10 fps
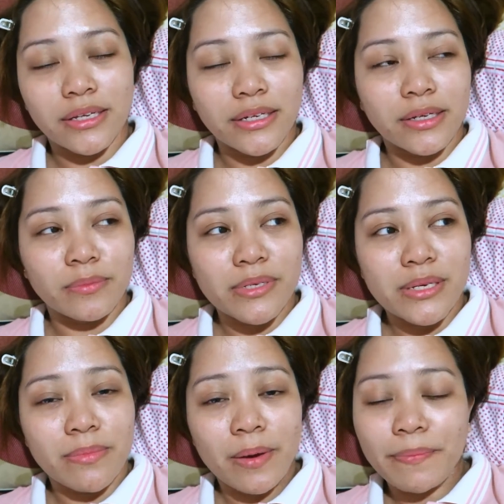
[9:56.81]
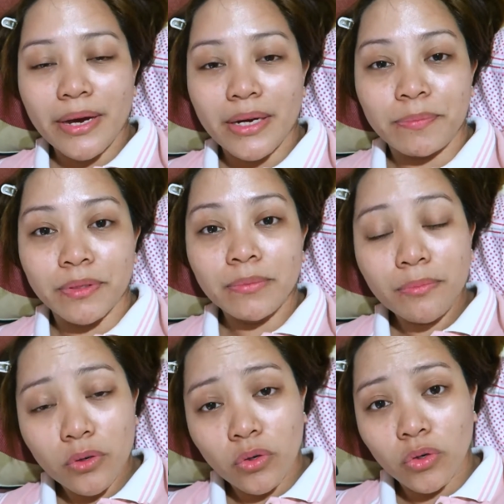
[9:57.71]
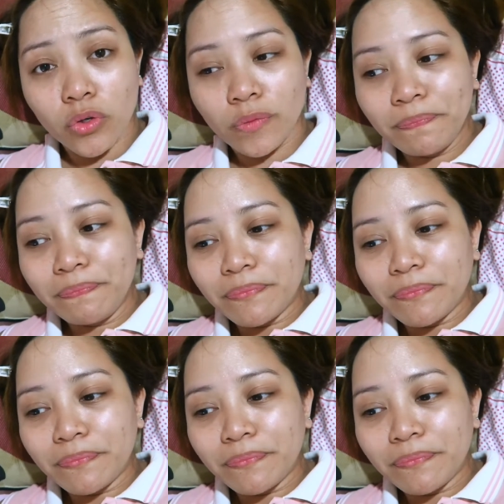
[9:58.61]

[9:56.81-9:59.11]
talagang masama ang pakiramdam ko.